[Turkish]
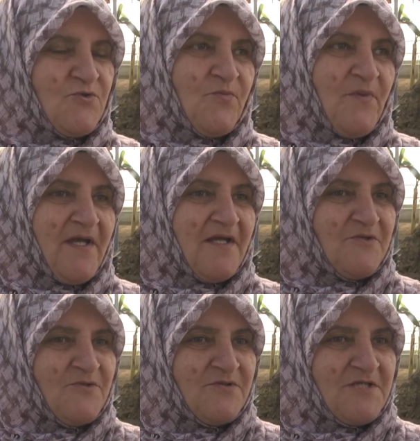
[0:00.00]
Çok
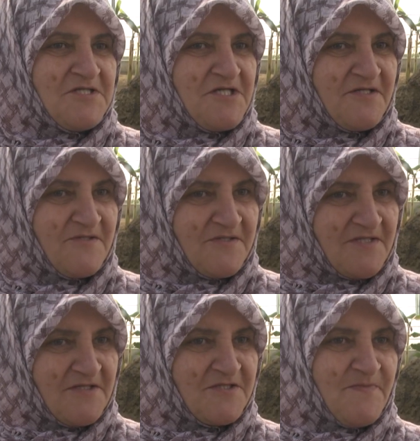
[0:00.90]
beğendik. Teşekkür
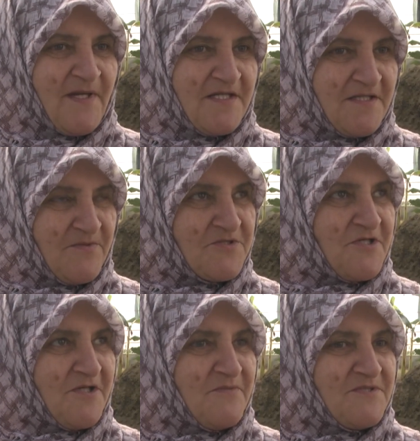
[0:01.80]
ederiz. Belediye
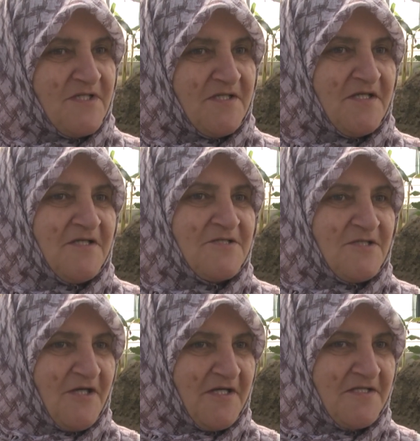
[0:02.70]
başkanımıza da,
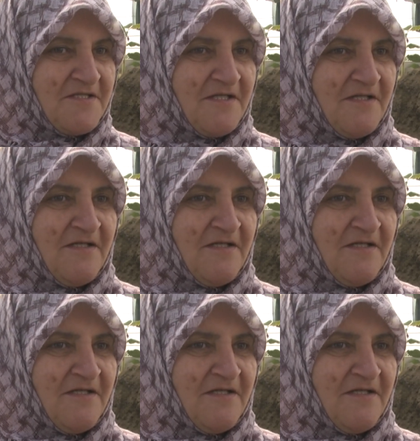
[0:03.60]
Kızılay'a da.